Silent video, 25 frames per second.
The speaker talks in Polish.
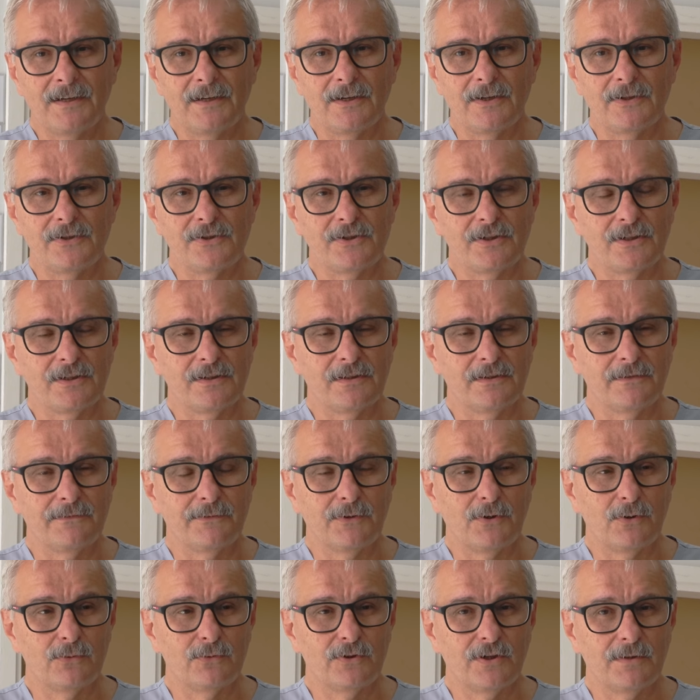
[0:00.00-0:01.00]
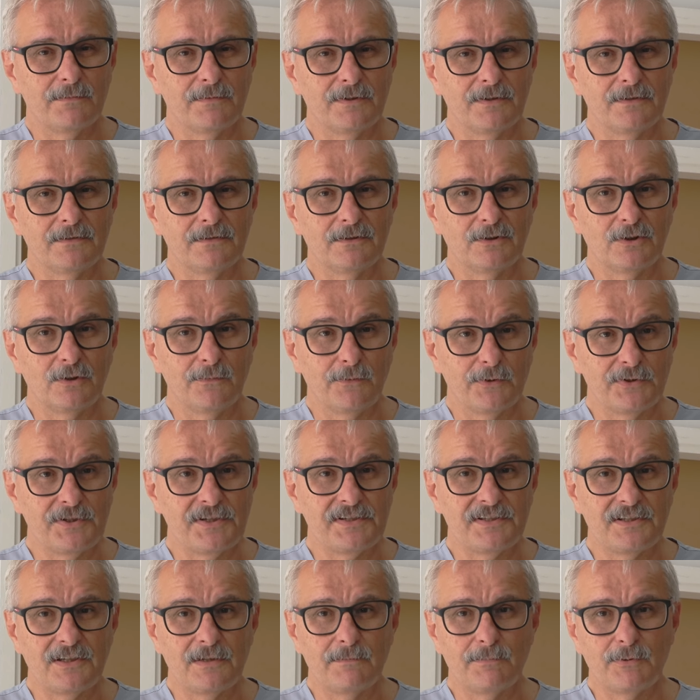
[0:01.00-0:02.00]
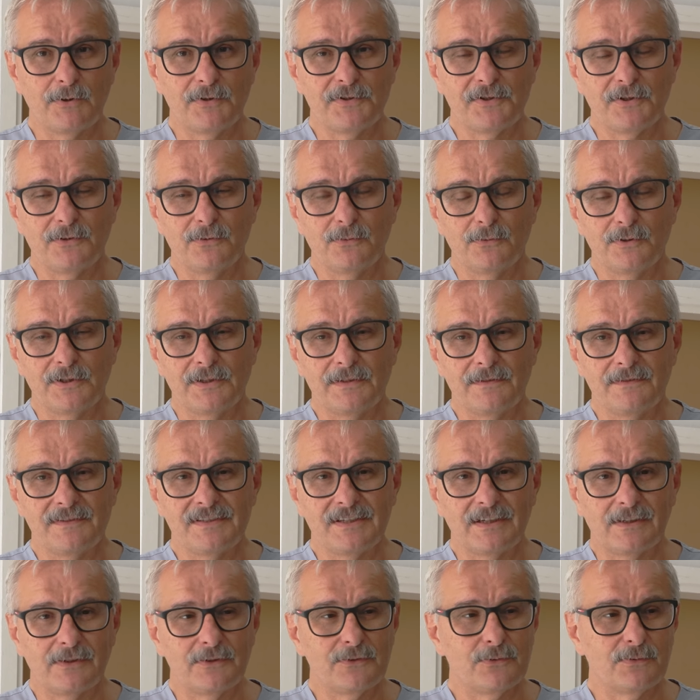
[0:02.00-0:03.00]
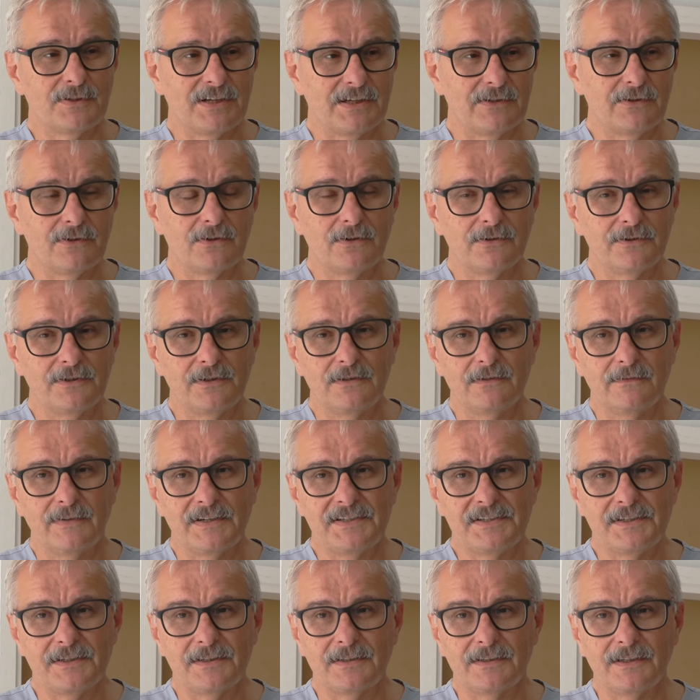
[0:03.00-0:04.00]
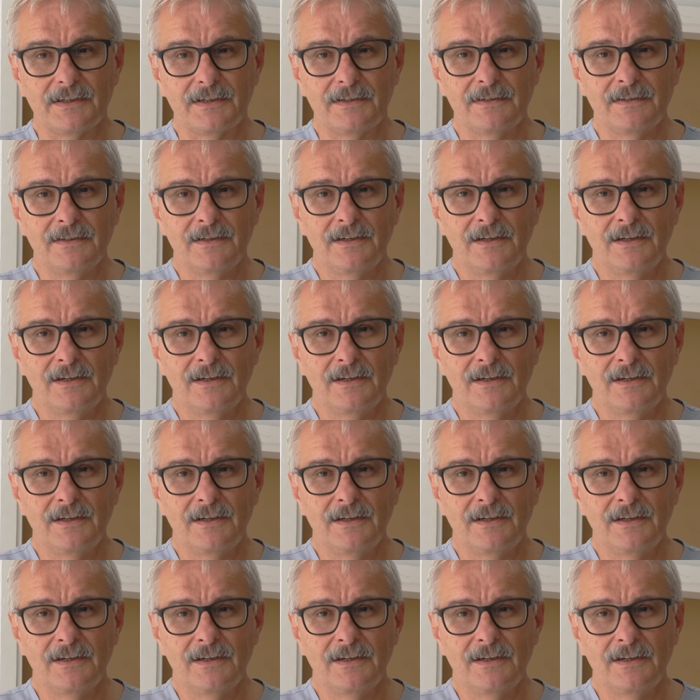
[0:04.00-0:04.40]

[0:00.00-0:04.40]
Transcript: gdzie wykonujemy nowoczesne procedury z zakresu kardiologii inwazyjnej.